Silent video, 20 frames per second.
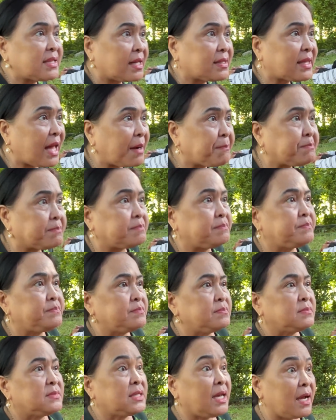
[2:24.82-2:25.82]
thanh tâm ờ.
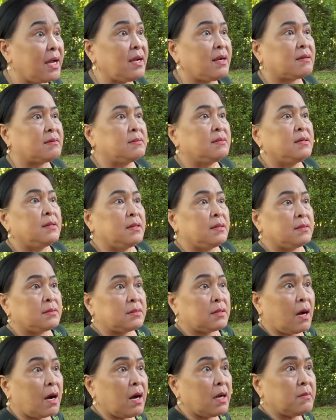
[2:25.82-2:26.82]
ha
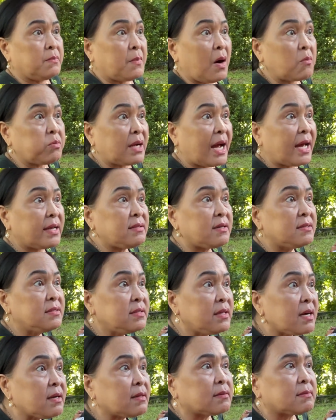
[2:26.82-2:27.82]
rồi một cái thứ
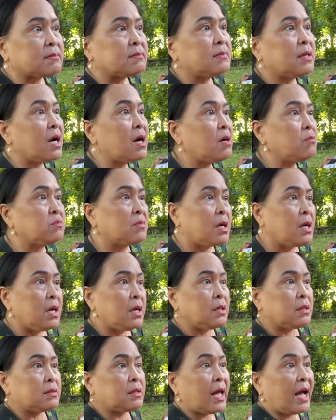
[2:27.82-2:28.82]
nhất không
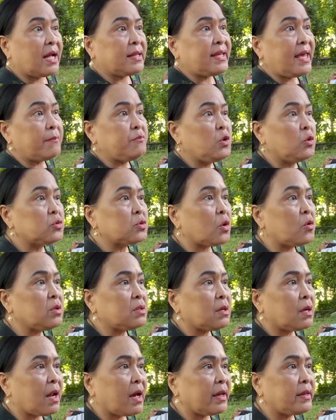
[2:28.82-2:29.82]
anh em youtube
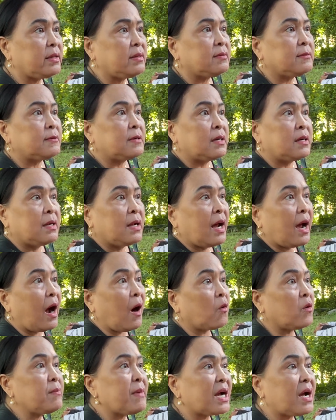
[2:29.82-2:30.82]
ở đây
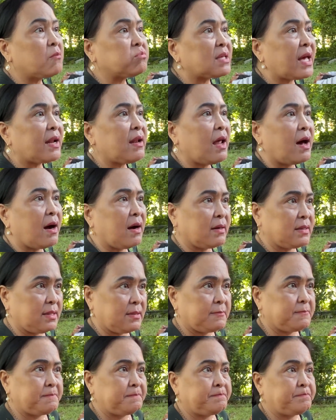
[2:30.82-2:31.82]
hỏi bà không trả lời
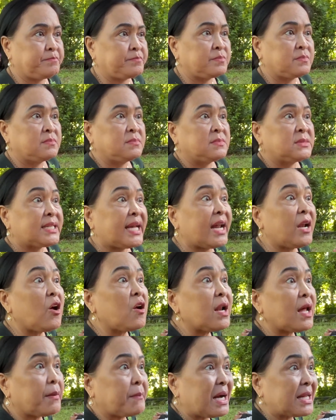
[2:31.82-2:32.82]
cái
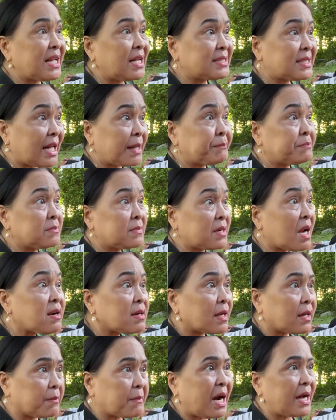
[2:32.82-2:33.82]
đó là bà thanh tâm
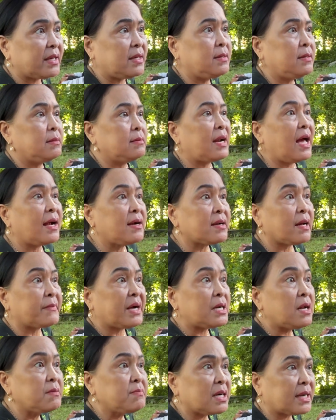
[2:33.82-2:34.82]
rất là bậy đáng ra
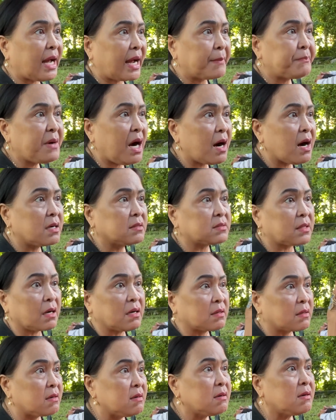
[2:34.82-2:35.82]
bà đứng bà cảm ơn
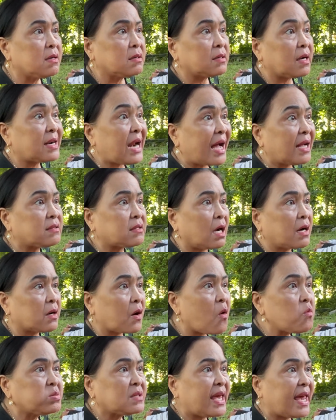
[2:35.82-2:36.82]
từng đứa nó đã từng
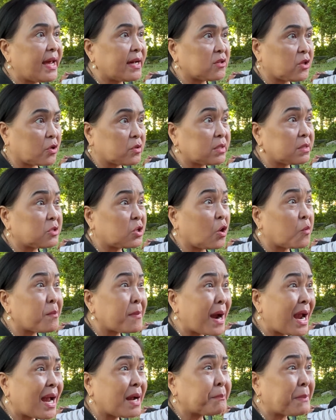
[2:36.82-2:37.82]
đốt nhang cho cho
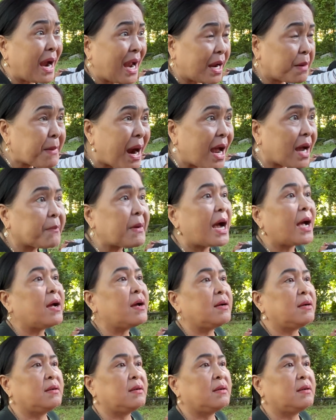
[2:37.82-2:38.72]
ma mã ba bà